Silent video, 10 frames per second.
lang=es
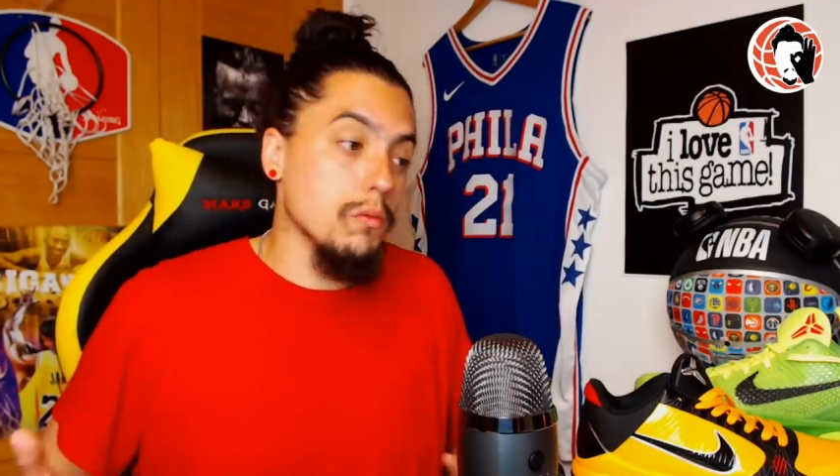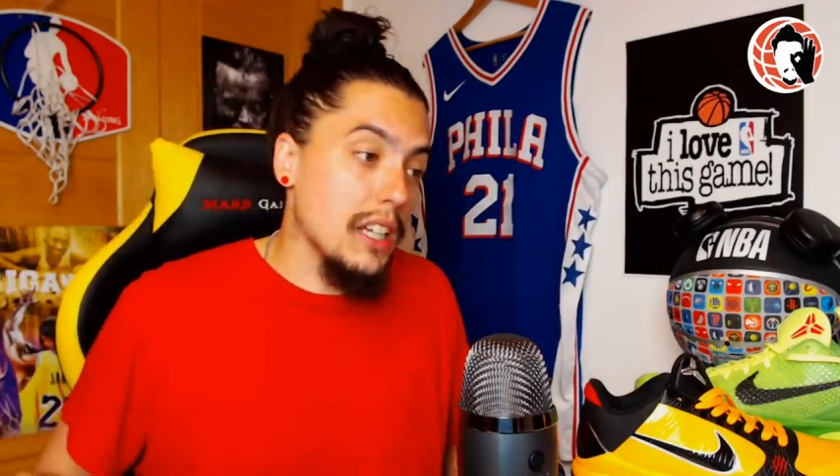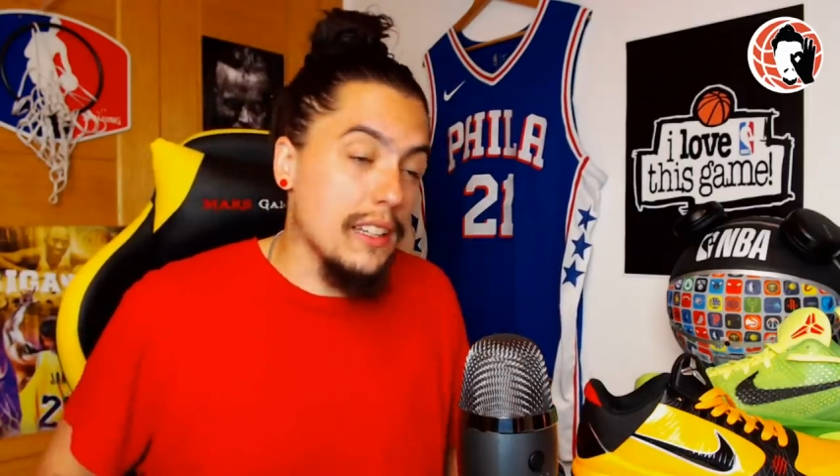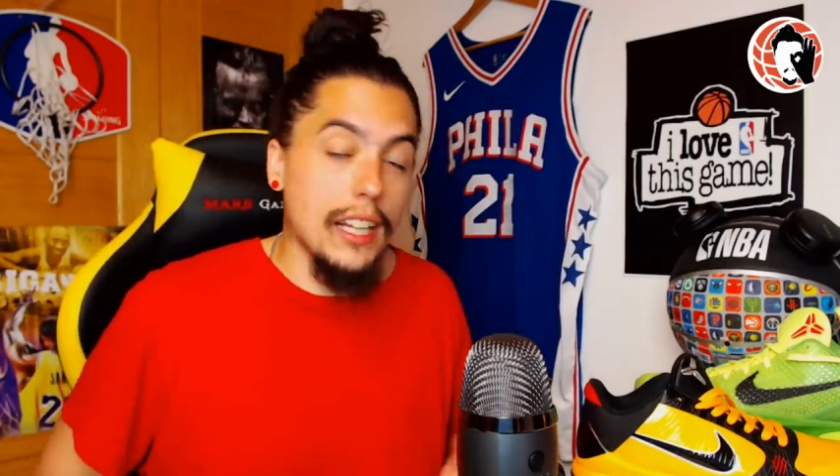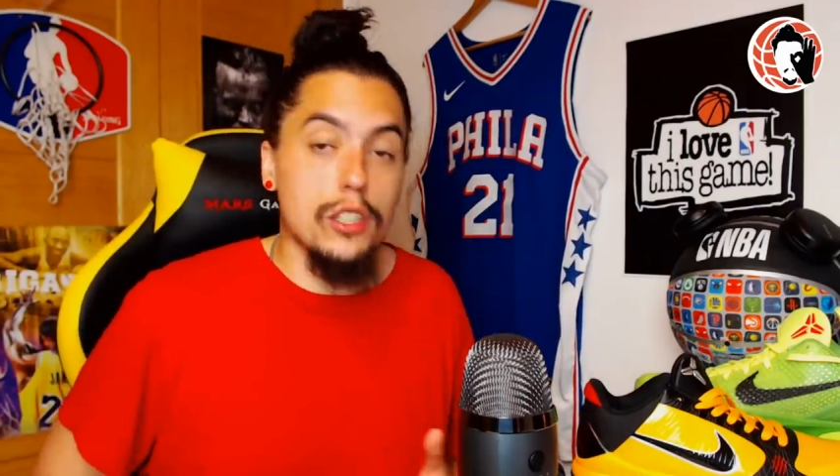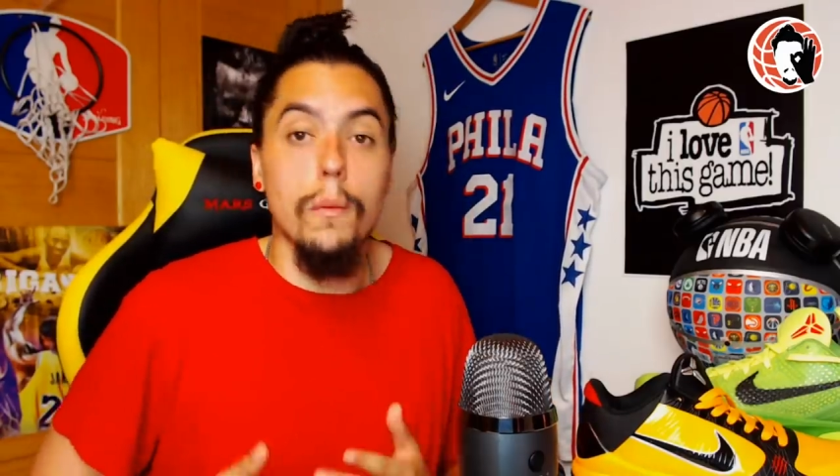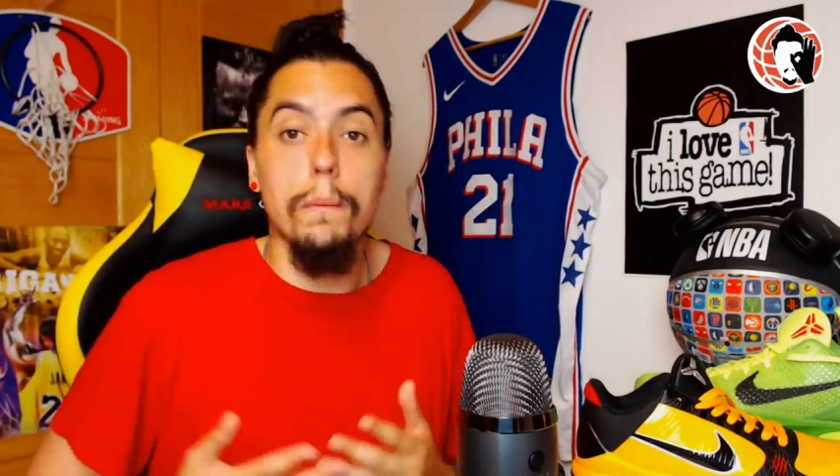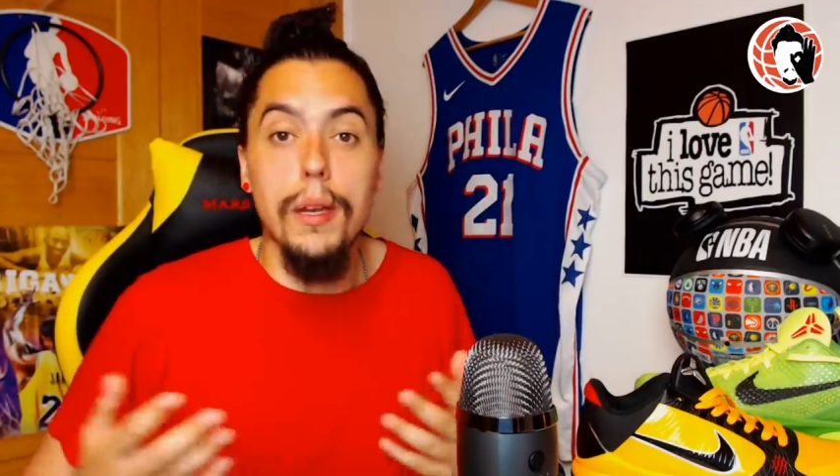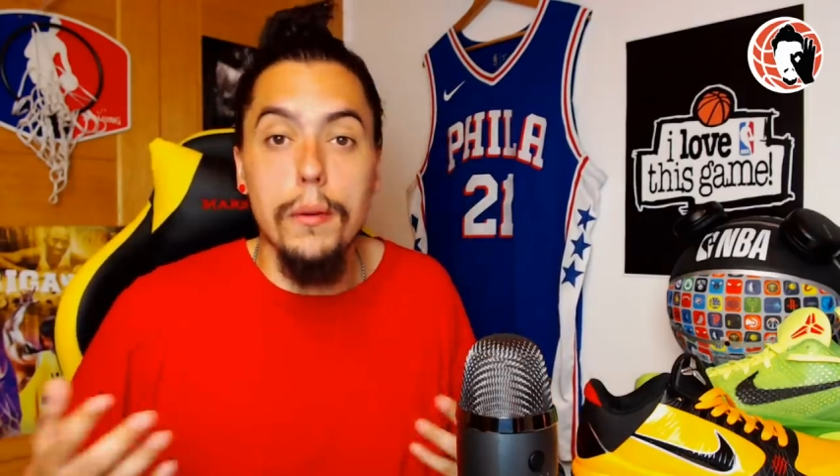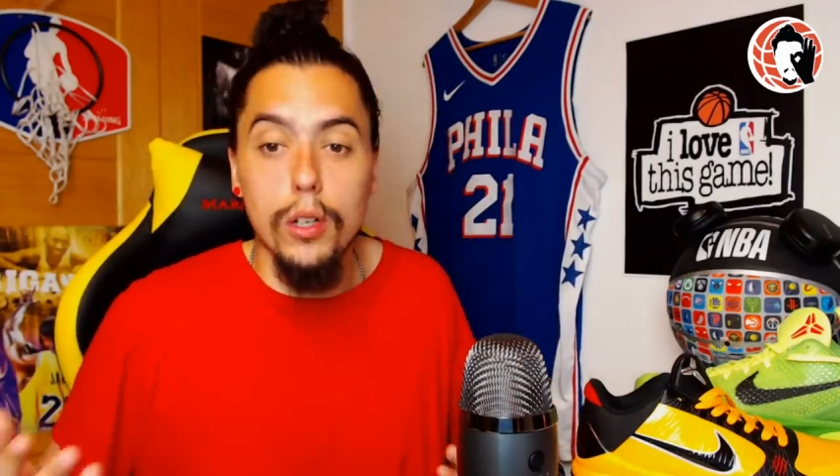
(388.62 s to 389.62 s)
quizás
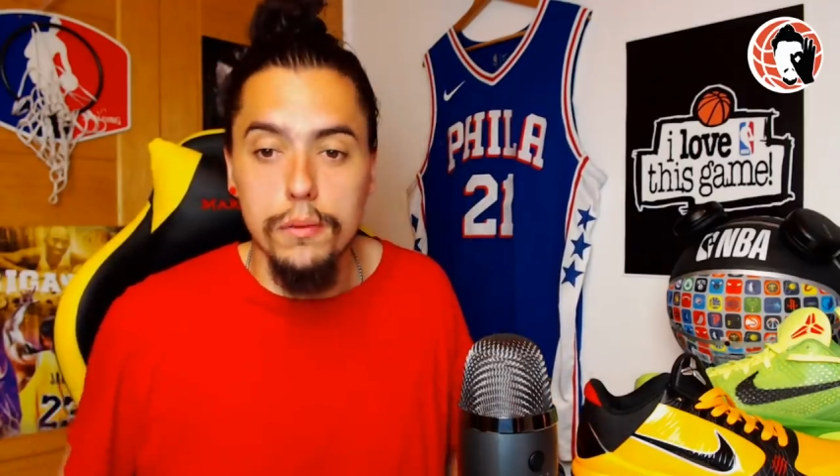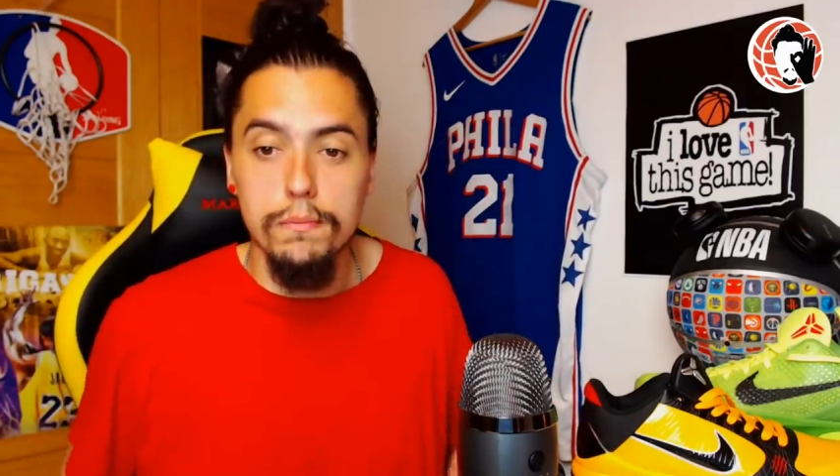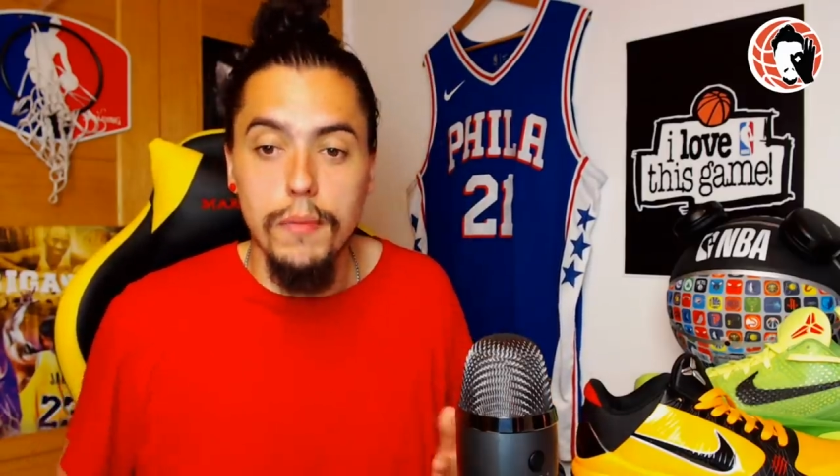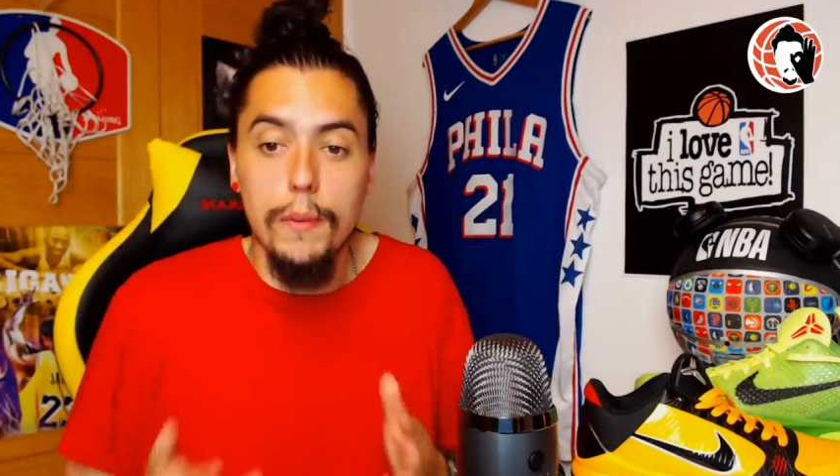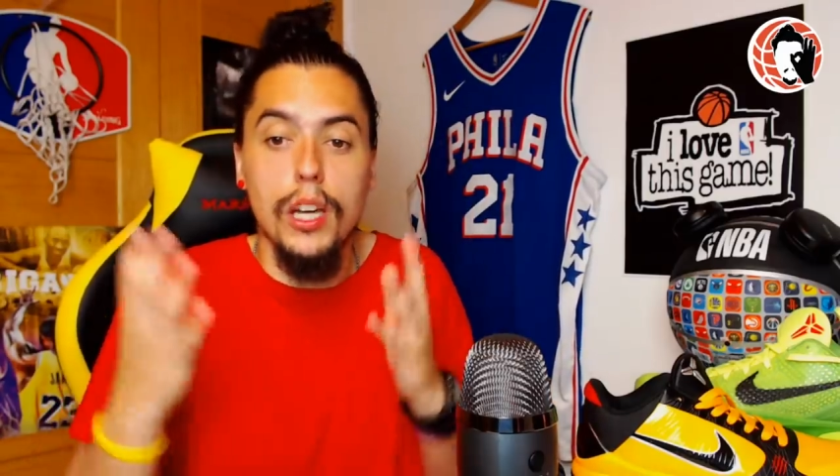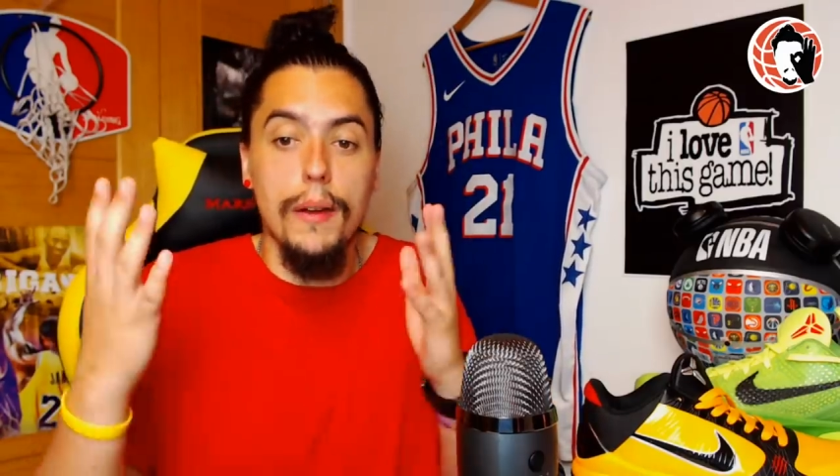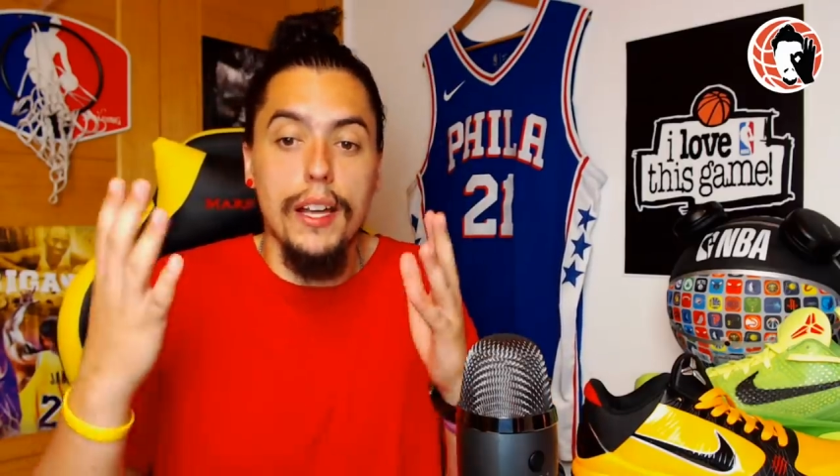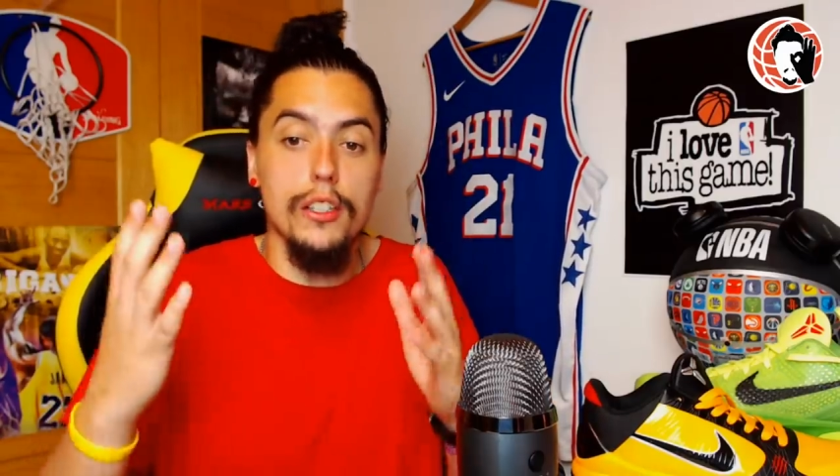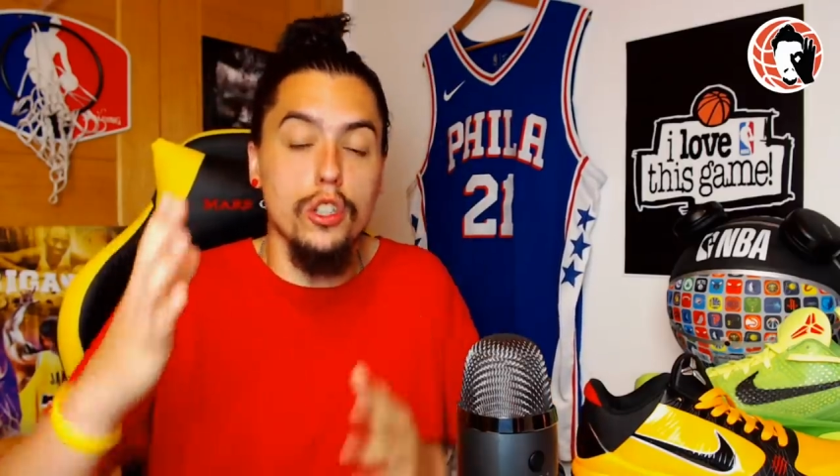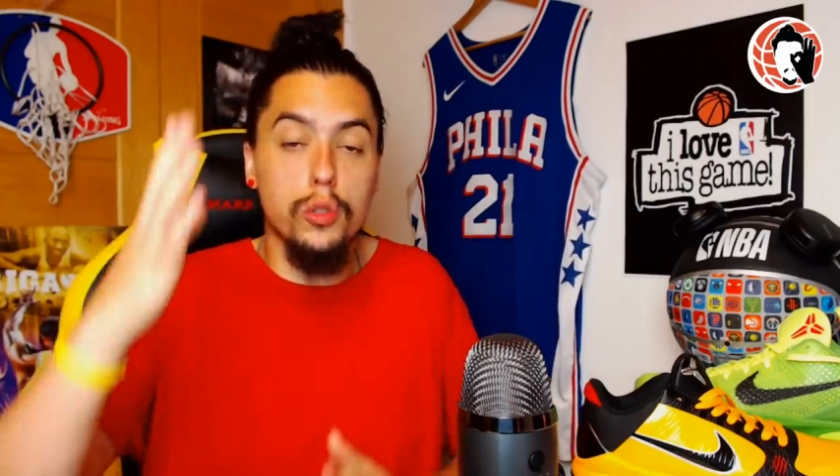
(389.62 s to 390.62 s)
un pivot. Vamos a
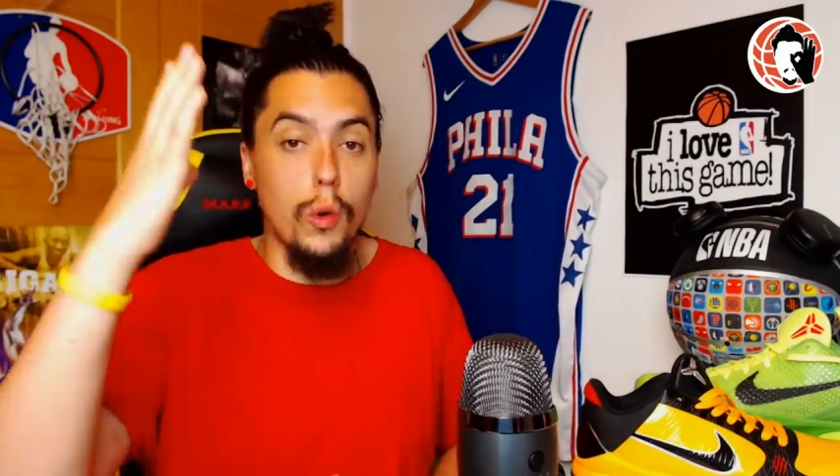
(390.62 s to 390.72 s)
ver, yo os